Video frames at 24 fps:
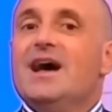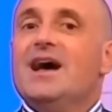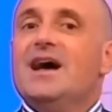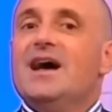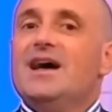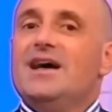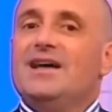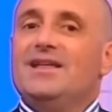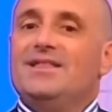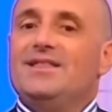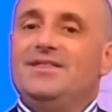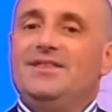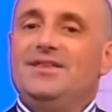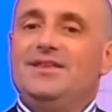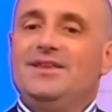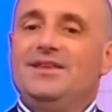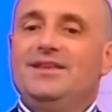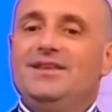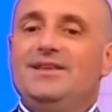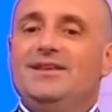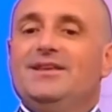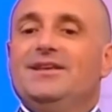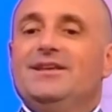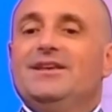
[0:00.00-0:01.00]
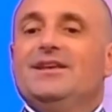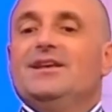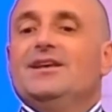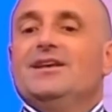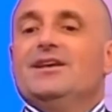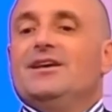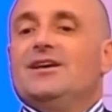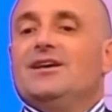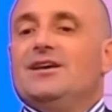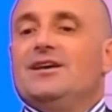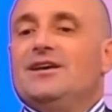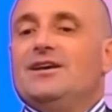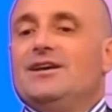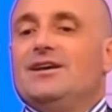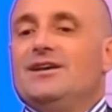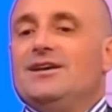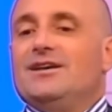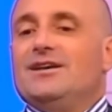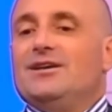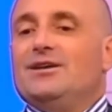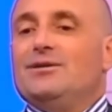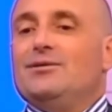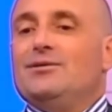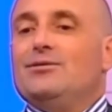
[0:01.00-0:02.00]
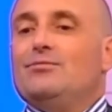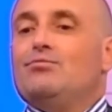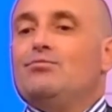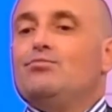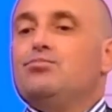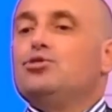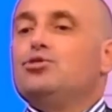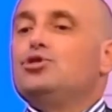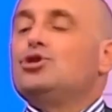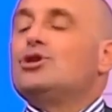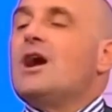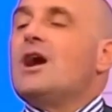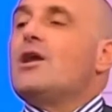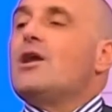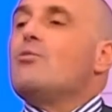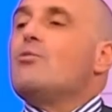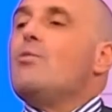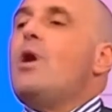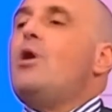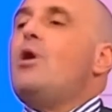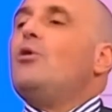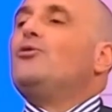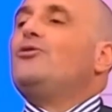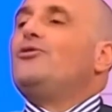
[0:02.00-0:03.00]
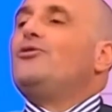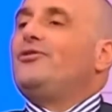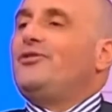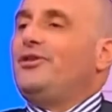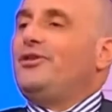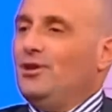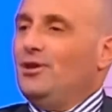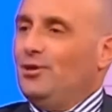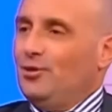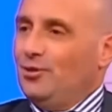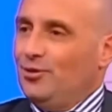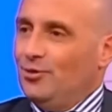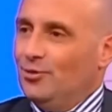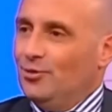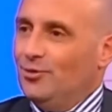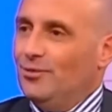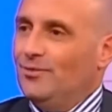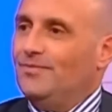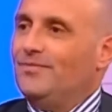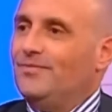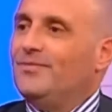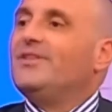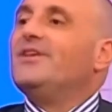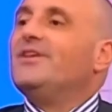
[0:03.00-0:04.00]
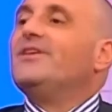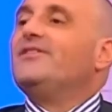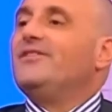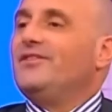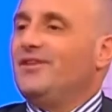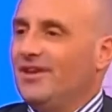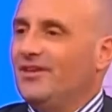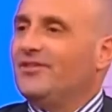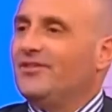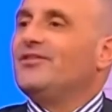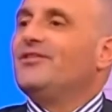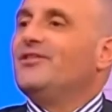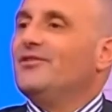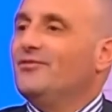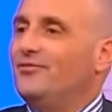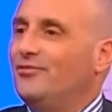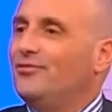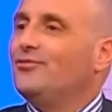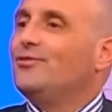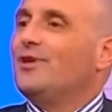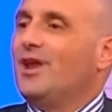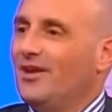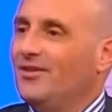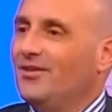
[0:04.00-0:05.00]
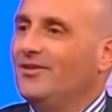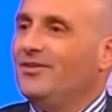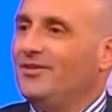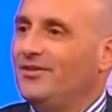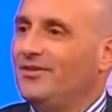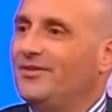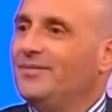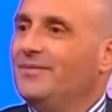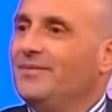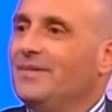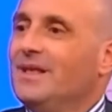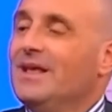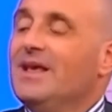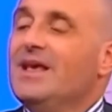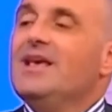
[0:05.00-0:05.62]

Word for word: uh, de uh, buscar o auxílio da ciência forense